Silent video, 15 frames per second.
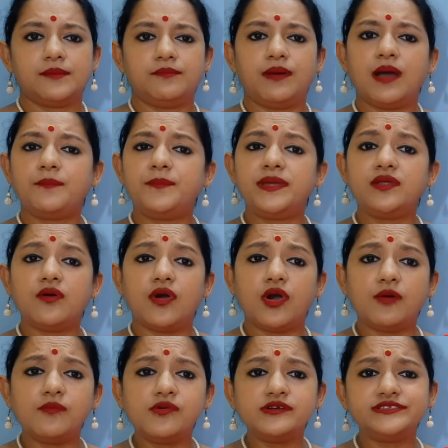বাপের
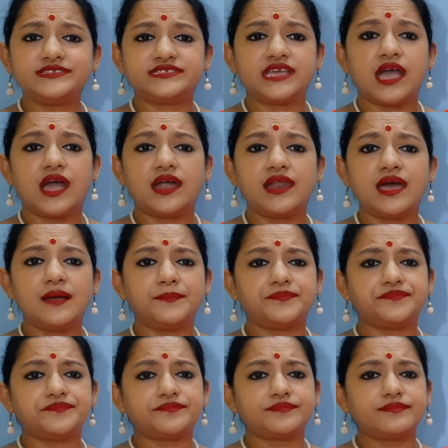অমন চেহারা
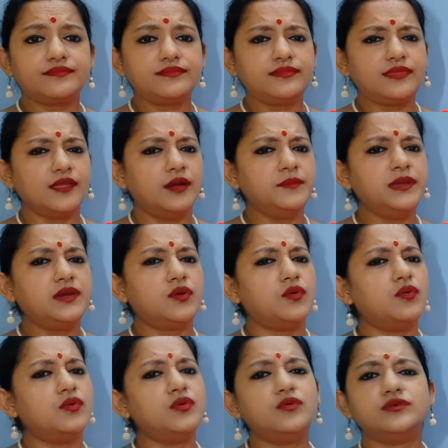আমি
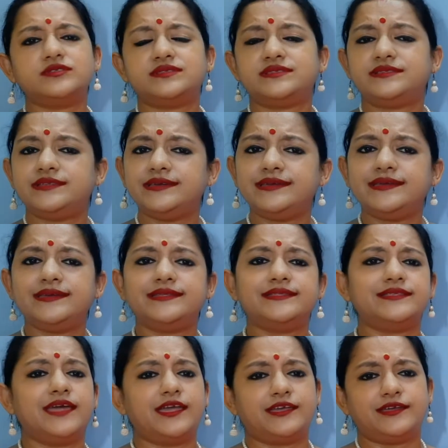কোনো দিন
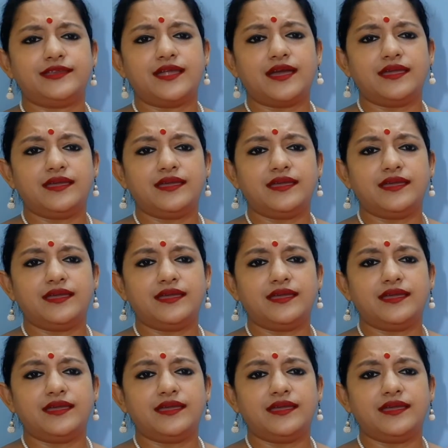দেখি না